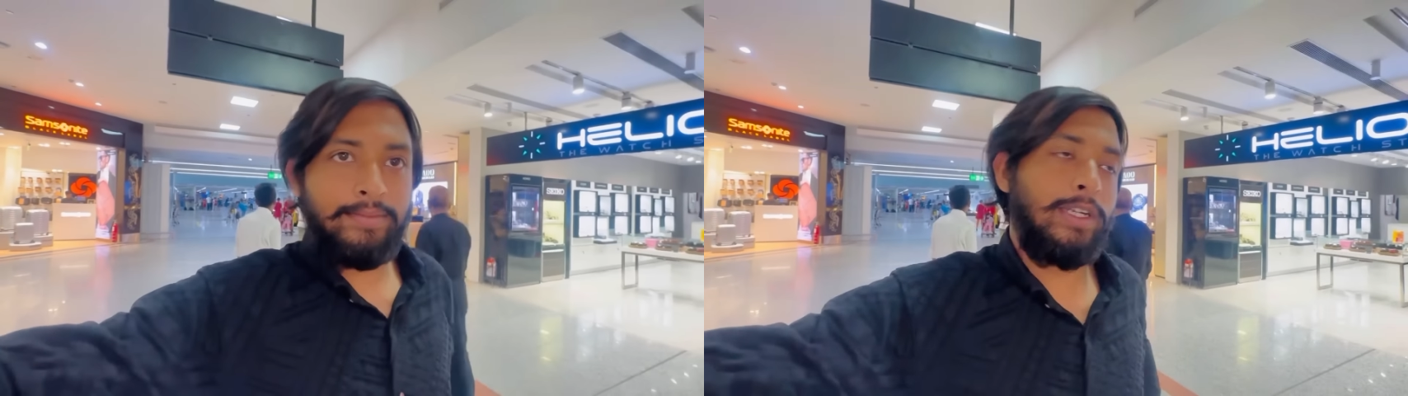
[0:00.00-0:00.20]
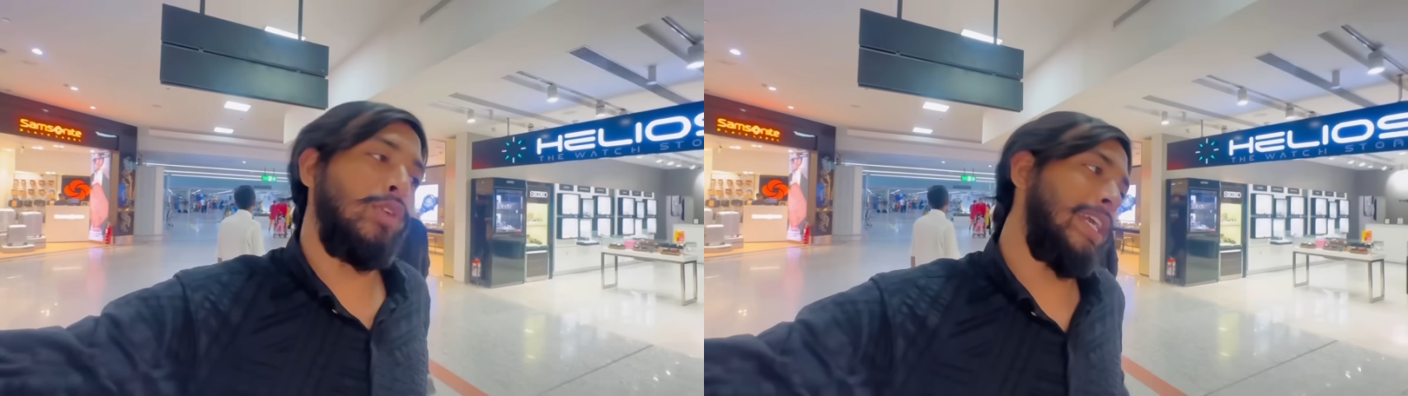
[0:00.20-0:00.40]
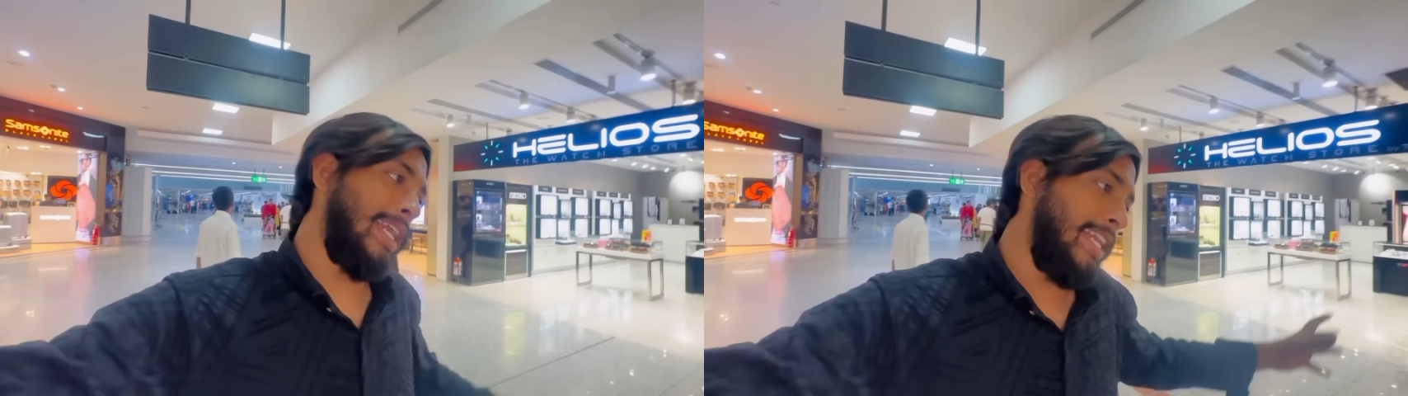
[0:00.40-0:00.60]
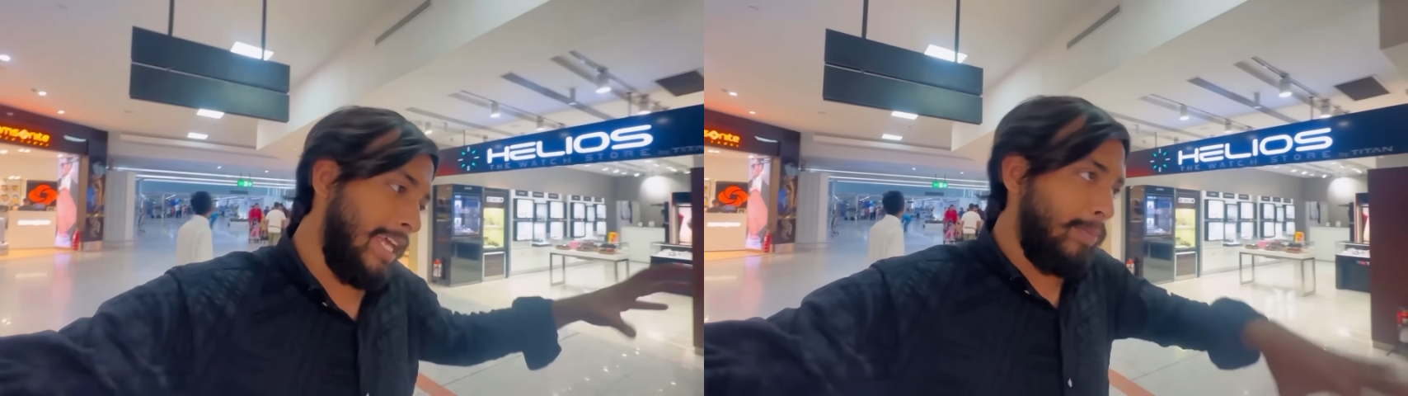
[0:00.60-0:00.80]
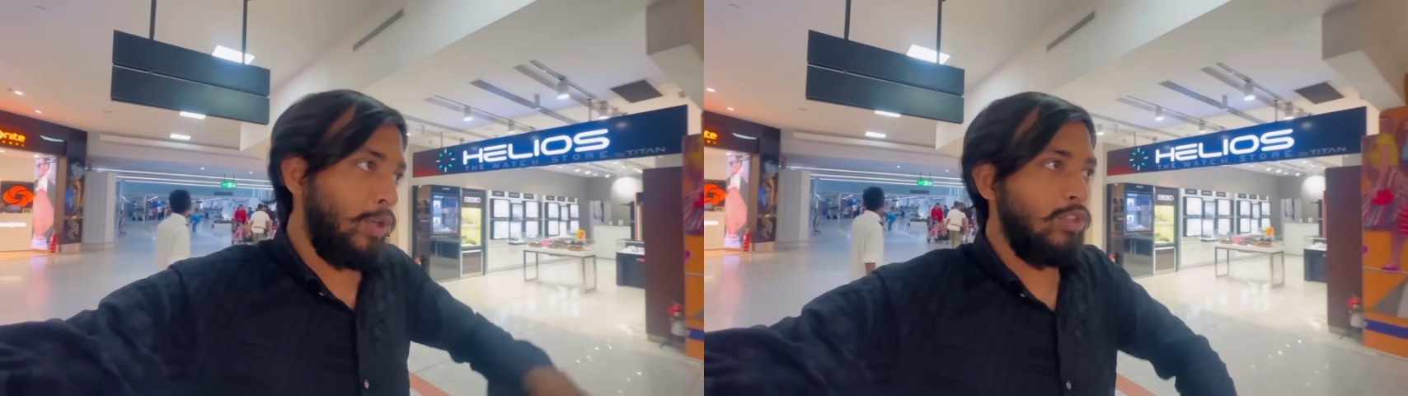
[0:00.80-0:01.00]
মানে ওইখানের
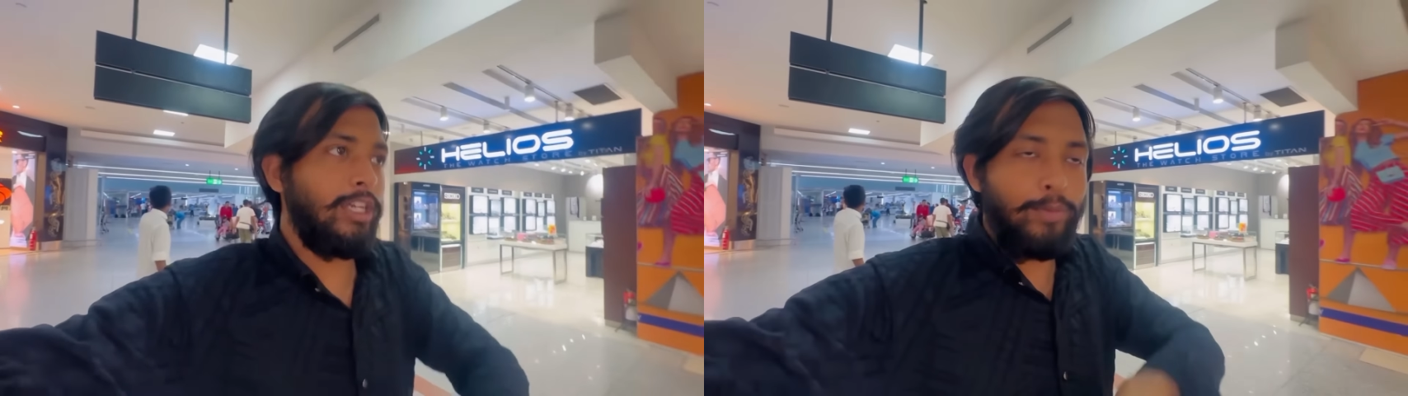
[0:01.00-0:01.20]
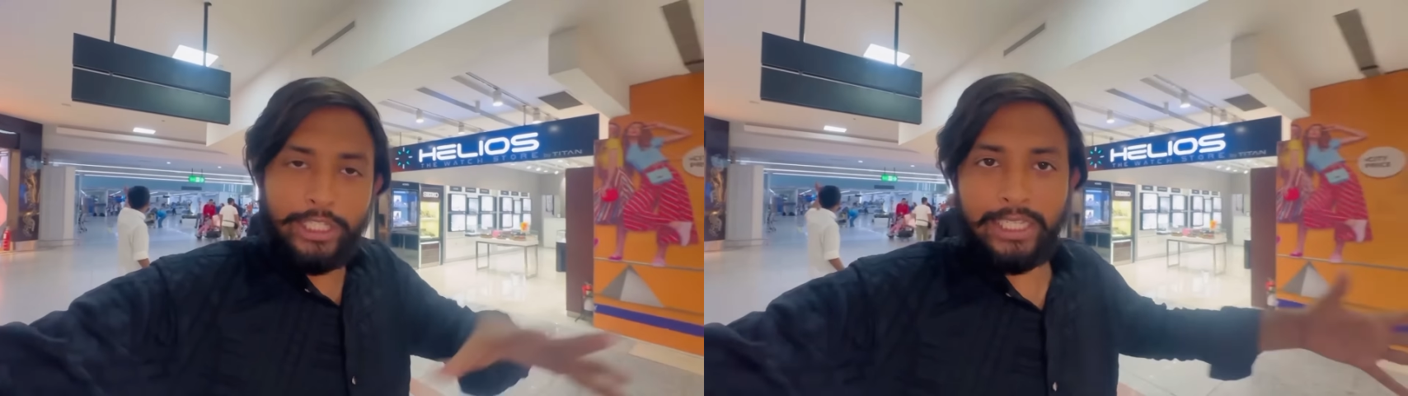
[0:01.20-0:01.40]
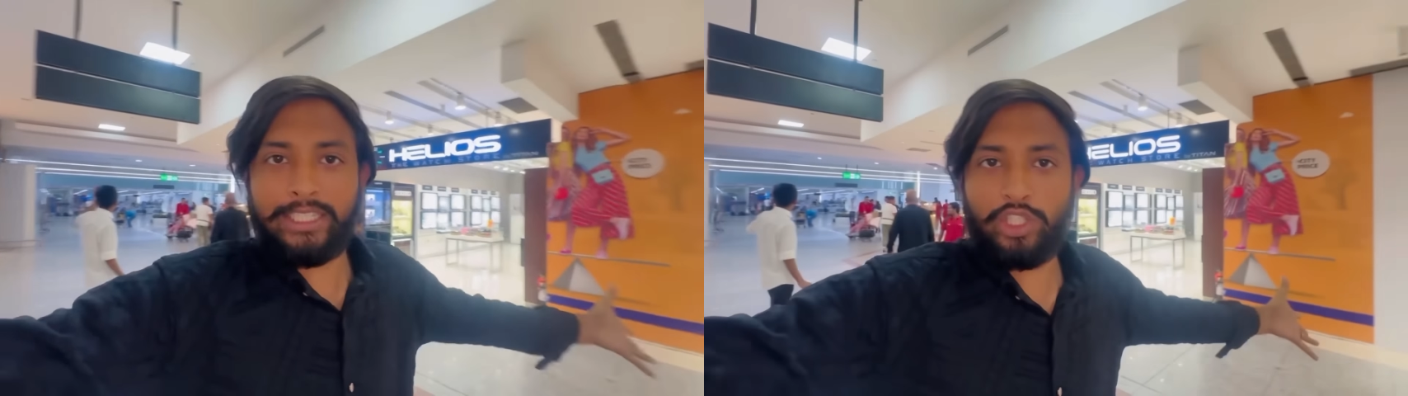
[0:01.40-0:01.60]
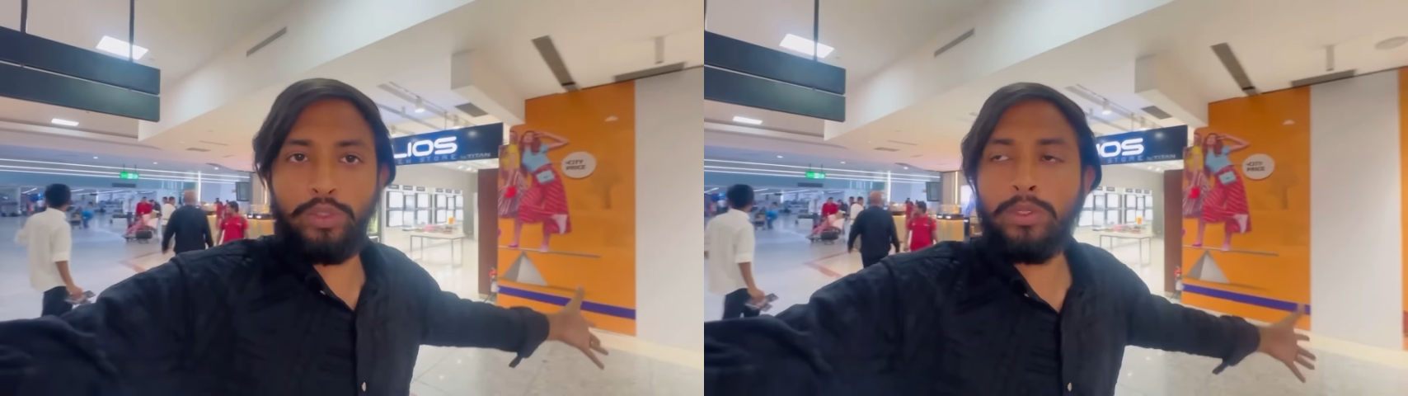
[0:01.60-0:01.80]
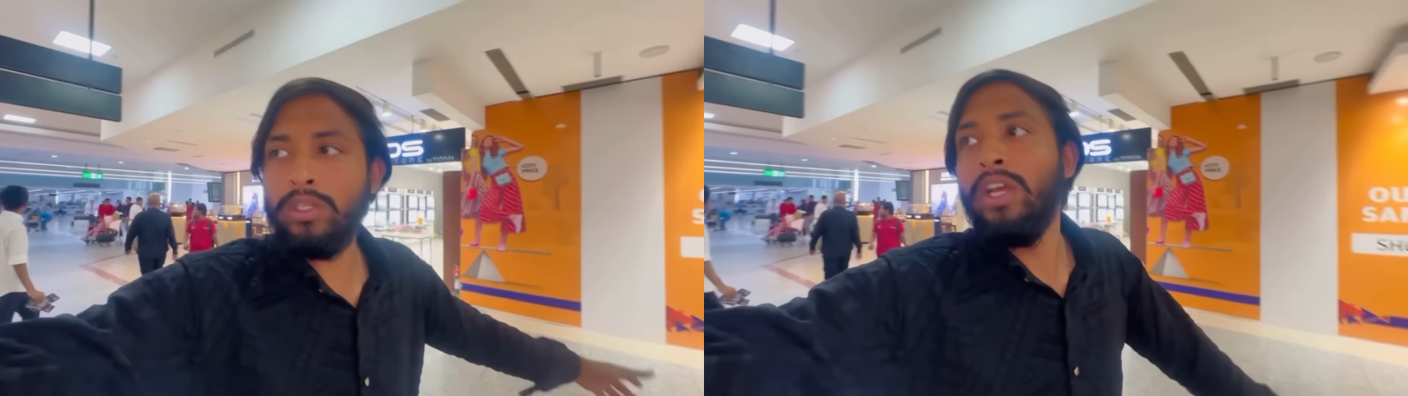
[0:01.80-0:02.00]
এয়ারপোর্টেও যে বৈশা থাকতে হইব